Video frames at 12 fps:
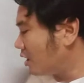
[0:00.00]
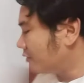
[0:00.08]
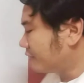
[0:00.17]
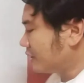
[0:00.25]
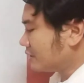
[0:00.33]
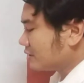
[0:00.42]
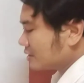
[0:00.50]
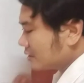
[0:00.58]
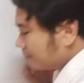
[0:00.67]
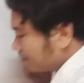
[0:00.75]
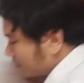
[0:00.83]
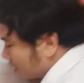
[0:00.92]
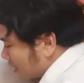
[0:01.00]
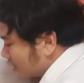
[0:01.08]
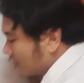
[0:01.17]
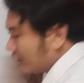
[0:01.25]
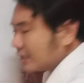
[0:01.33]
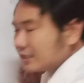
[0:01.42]
office.
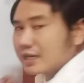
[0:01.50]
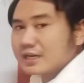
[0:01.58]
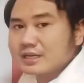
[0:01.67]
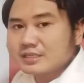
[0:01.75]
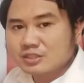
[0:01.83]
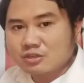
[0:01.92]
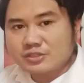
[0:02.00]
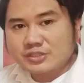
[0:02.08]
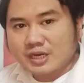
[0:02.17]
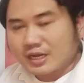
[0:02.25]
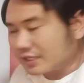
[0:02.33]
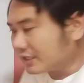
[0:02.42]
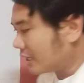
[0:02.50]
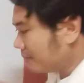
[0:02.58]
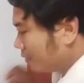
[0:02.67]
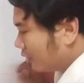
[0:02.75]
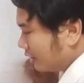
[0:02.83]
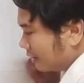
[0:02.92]
So let us construct a
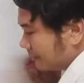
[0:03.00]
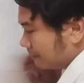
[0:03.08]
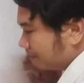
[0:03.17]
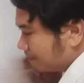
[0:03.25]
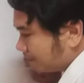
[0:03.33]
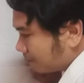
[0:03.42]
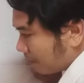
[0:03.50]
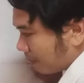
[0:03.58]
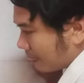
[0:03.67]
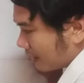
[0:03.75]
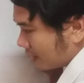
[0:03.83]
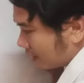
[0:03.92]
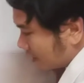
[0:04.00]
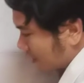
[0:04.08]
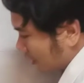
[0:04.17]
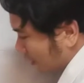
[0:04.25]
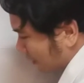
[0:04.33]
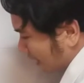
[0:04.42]
table.
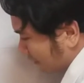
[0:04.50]
So we